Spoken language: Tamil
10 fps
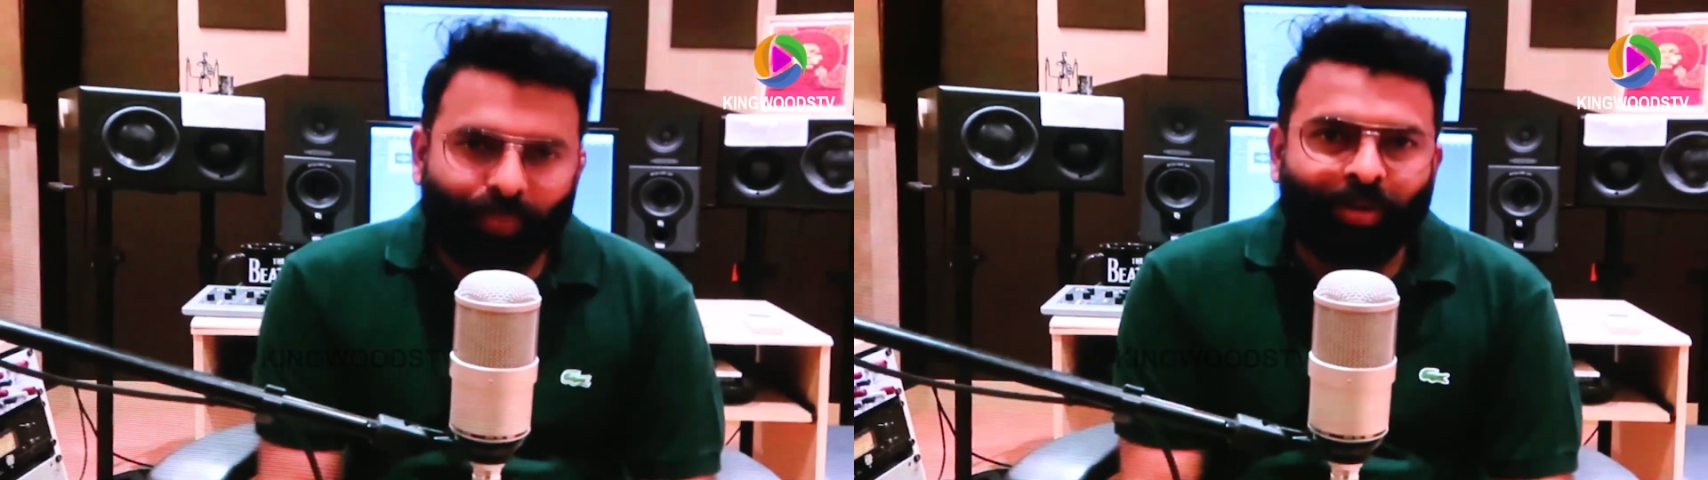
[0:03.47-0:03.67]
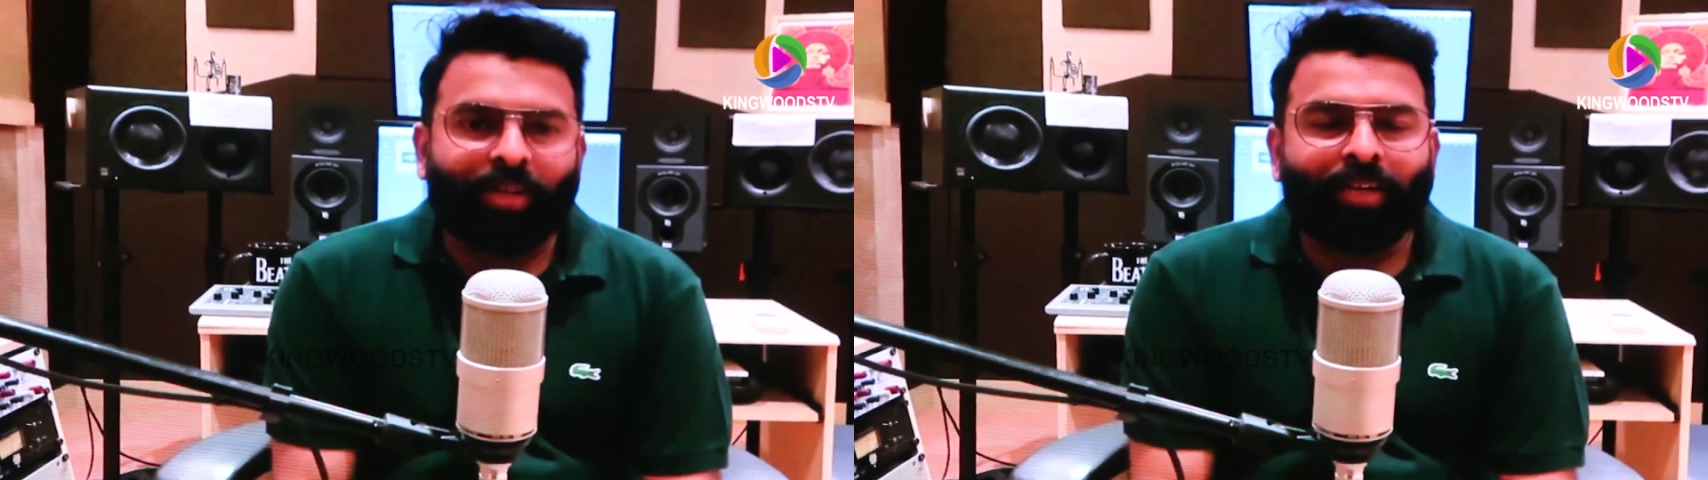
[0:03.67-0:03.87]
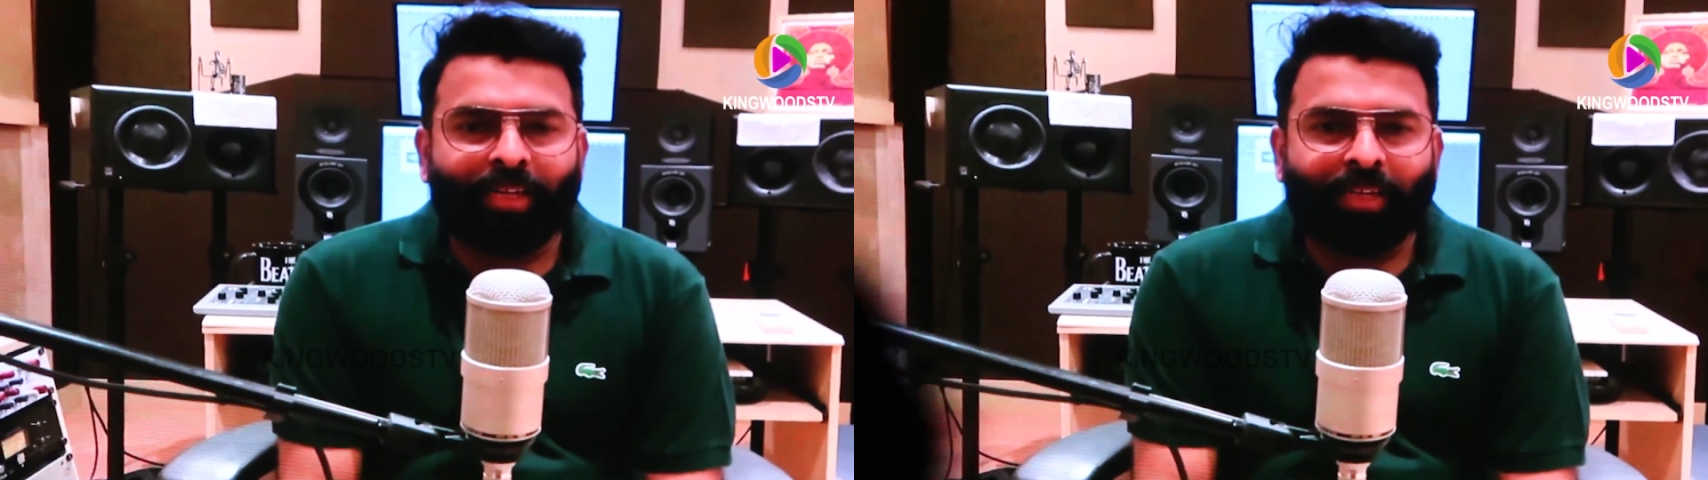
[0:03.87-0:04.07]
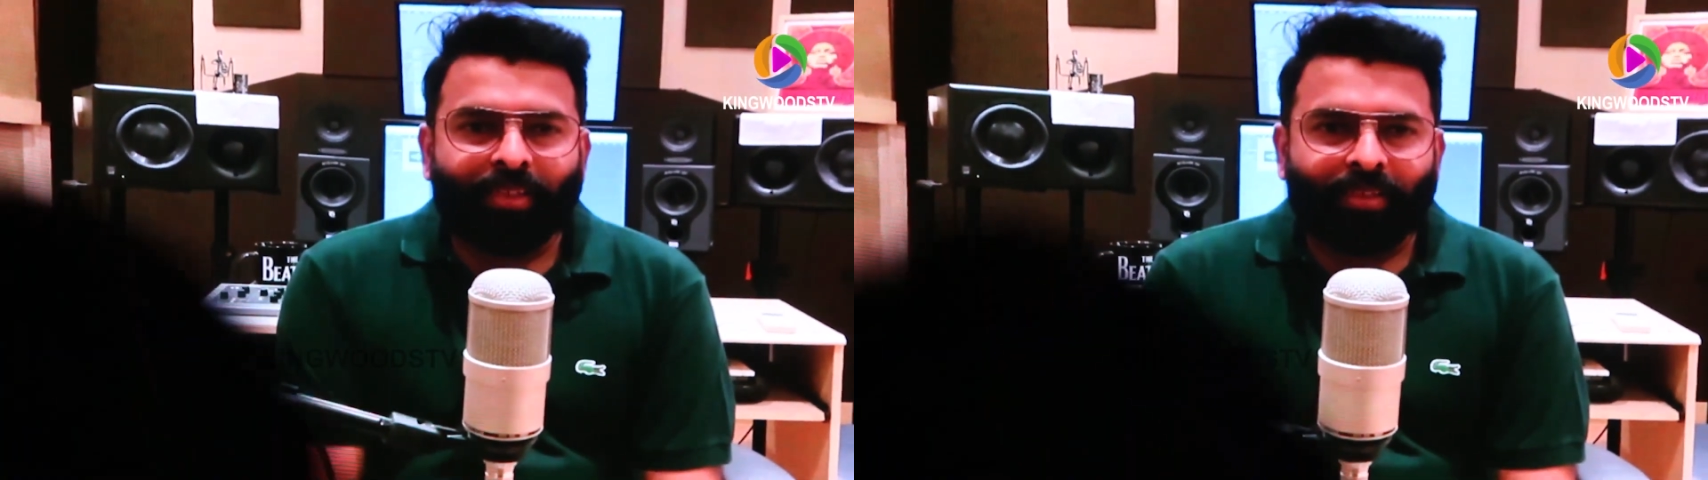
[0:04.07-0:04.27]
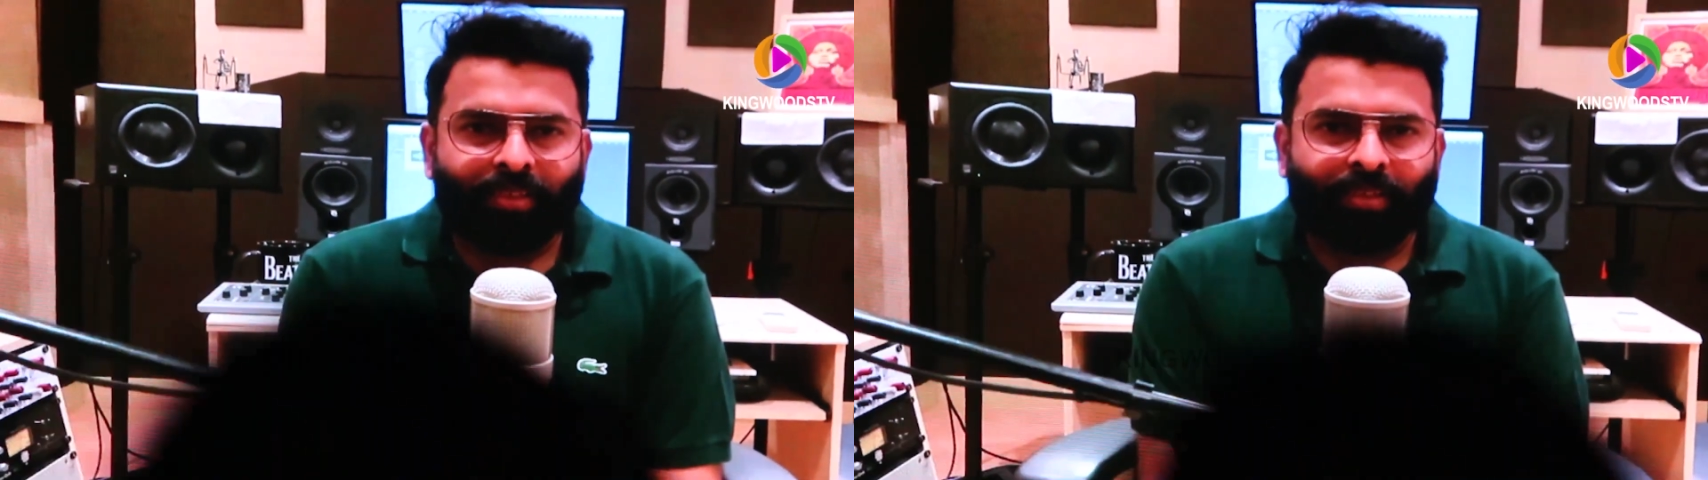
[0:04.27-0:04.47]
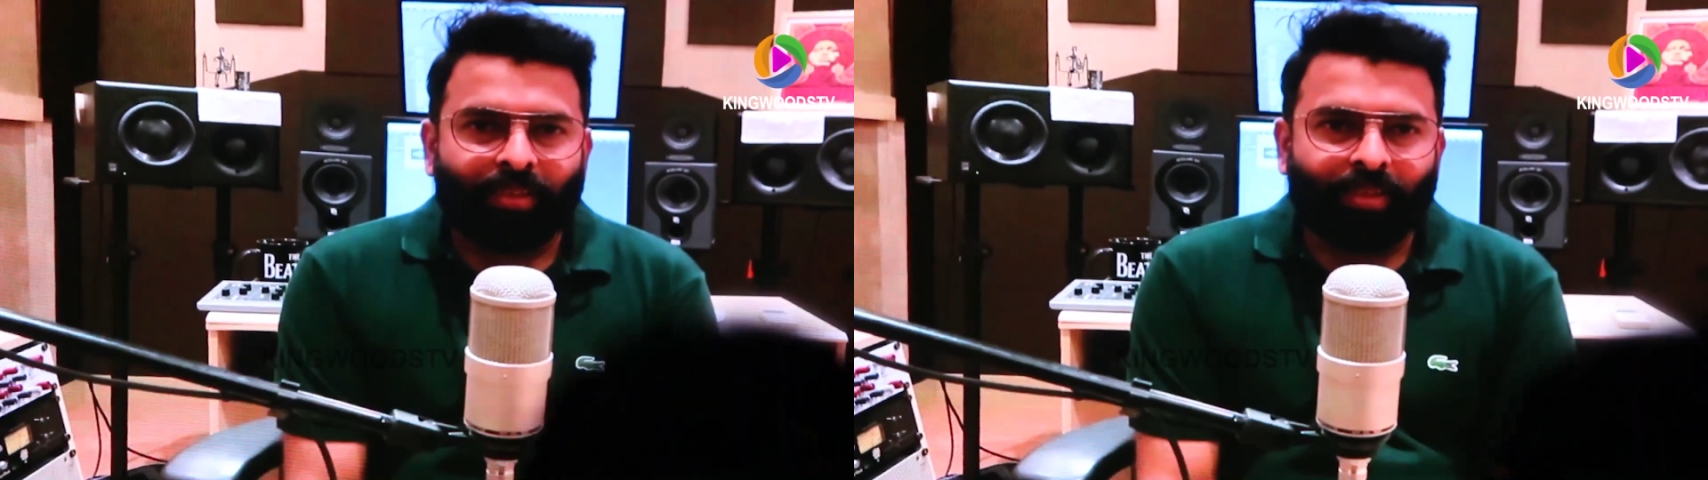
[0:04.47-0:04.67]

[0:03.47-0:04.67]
ரொம்ப ரொம்ப நன்றி